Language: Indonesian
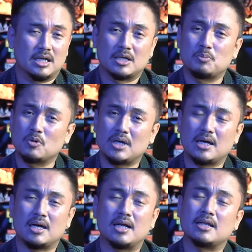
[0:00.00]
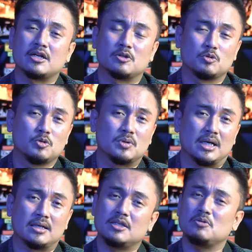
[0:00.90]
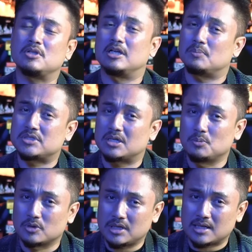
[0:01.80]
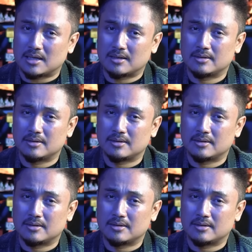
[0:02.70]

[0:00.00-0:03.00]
Lagi pula hal yang dituduhkan itu tidak bisa dibuktikan.